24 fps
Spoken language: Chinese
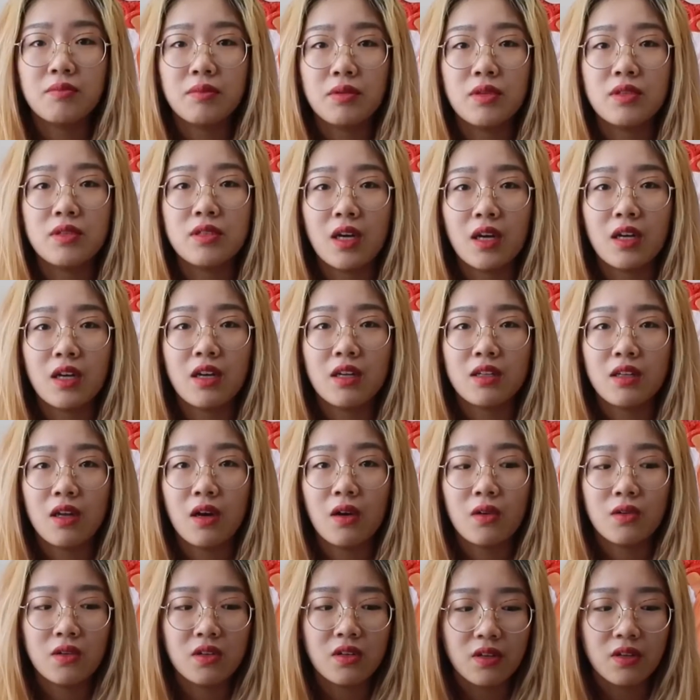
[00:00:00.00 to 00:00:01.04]
比我想象的
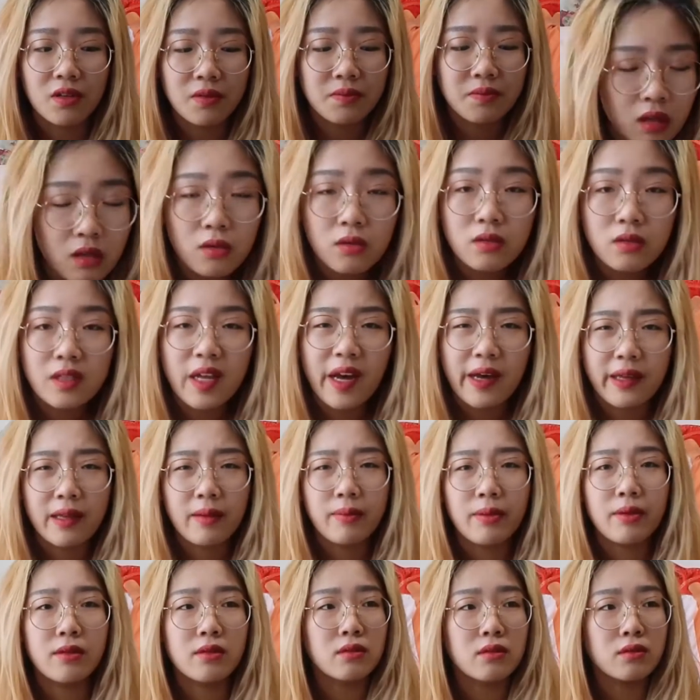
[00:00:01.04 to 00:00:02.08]
好吃，因为我奶
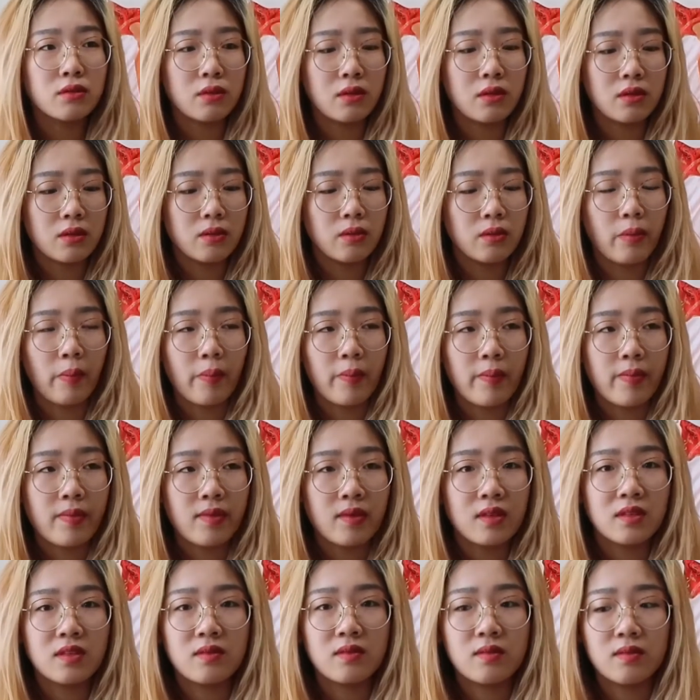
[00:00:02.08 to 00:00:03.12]
奶平时做这种，
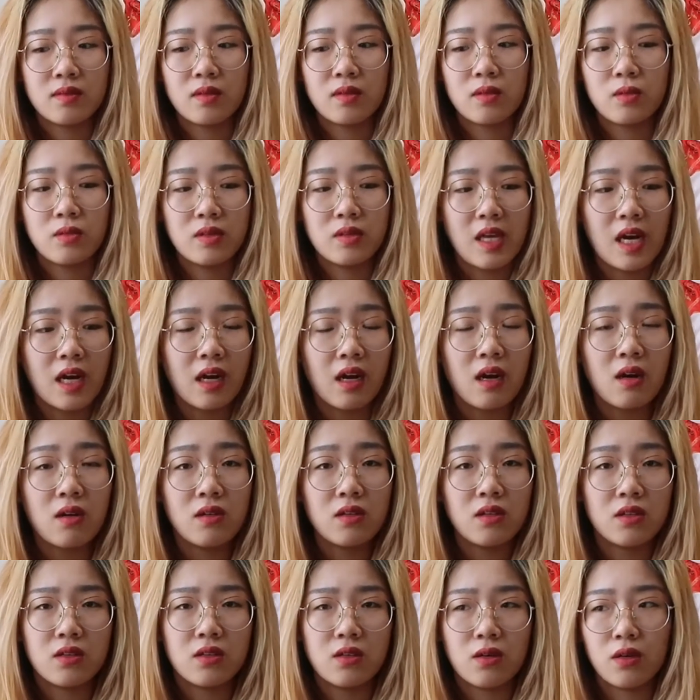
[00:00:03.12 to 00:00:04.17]
这种年
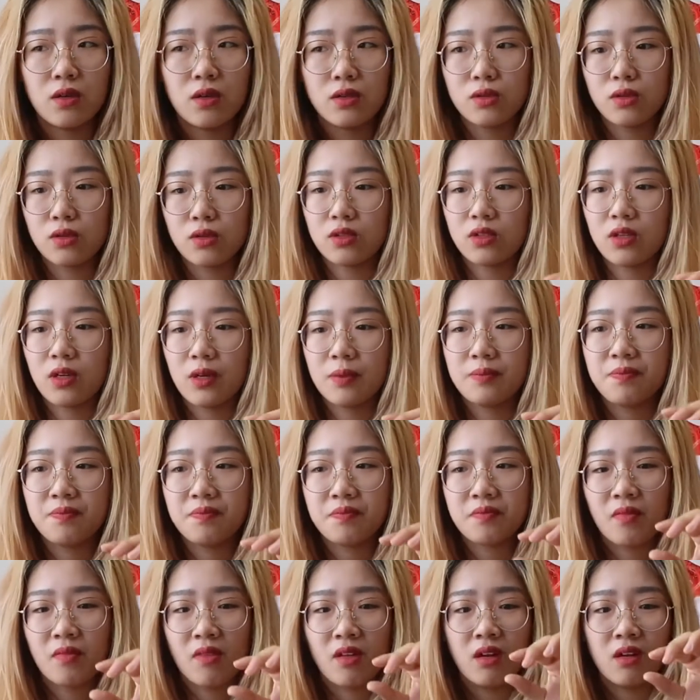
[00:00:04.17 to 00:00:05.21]
糕的时候，就是，
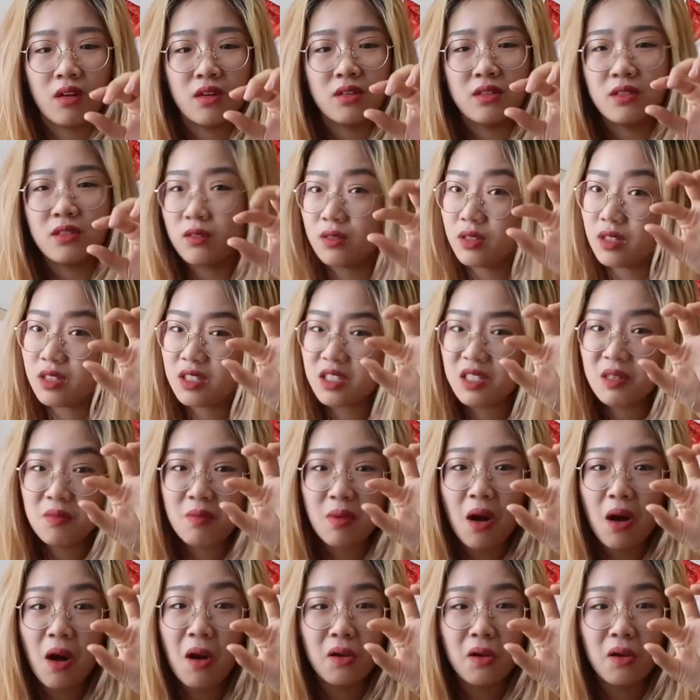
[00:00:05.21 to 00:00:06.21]
就那这么